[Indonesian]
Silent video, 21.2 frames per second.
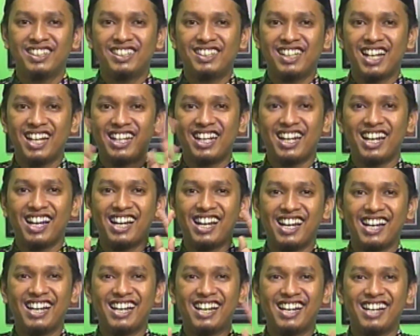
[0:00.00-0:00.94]

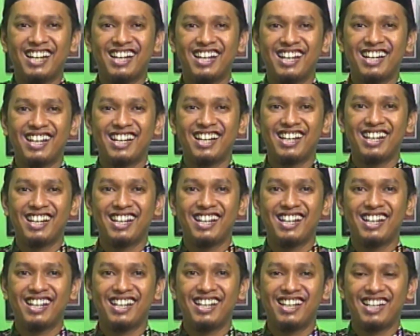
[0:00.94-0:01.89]

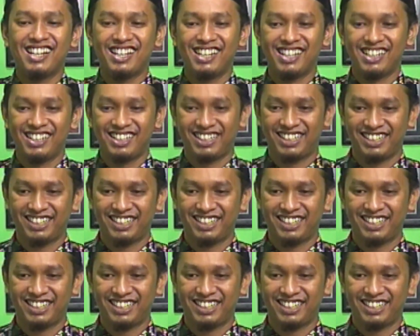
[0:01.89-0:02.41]
Dadah.